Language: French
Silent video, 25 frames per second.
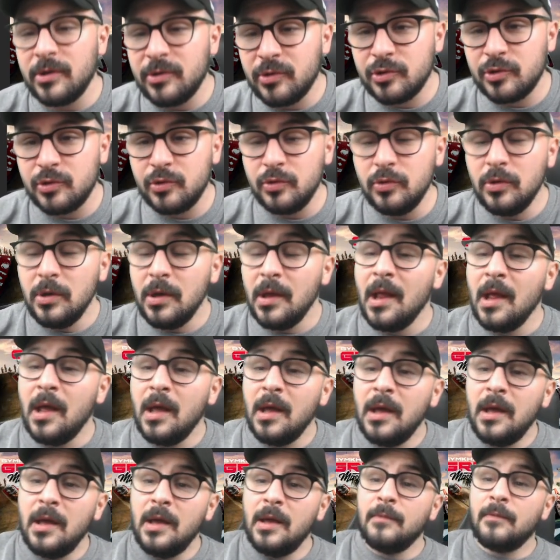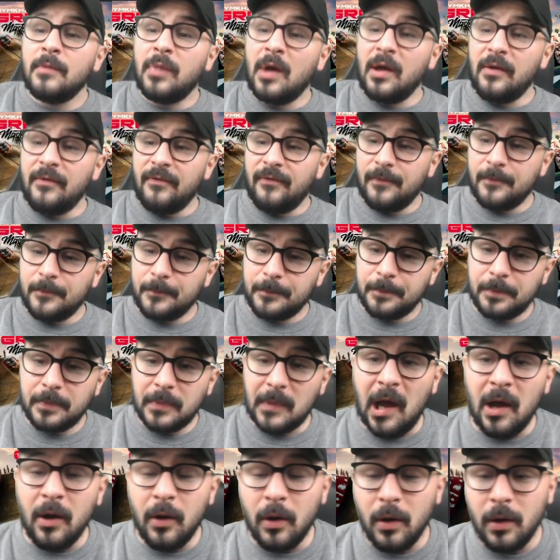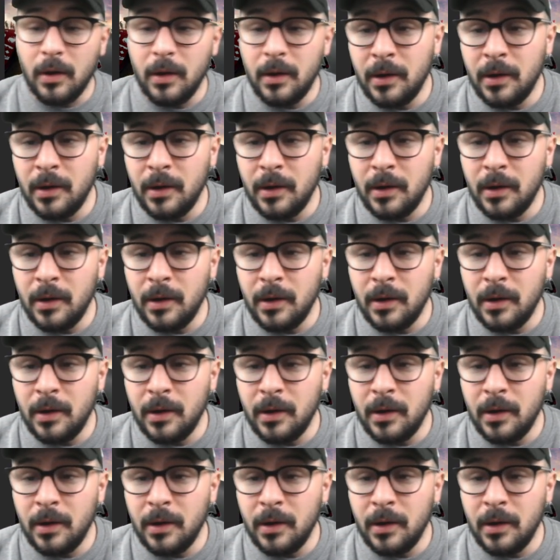dessus. Bref, alors,